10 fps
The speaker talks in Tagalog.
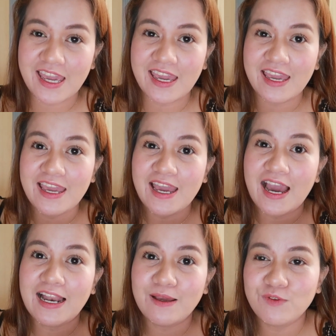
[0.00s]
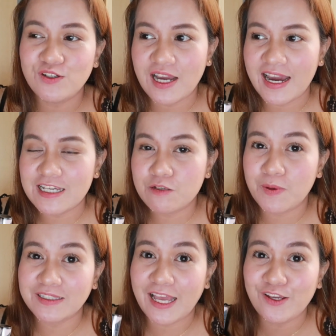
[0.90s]
Eh, alam nyo guys,
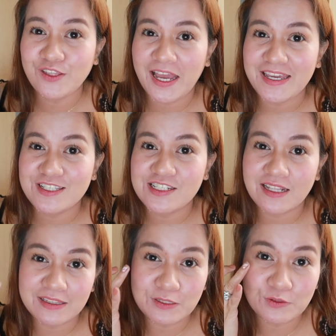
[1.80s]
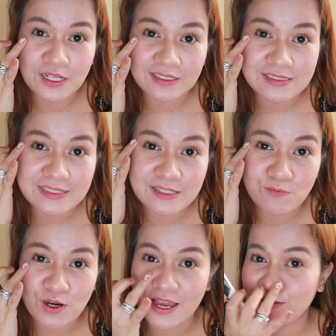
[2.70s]
pag tayo na-age na, dito
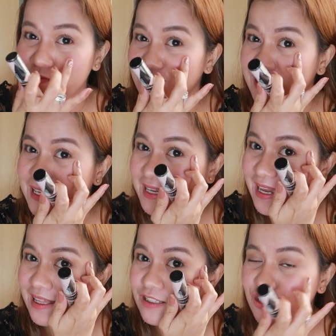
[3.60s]
nagsisimula yung wrinkle.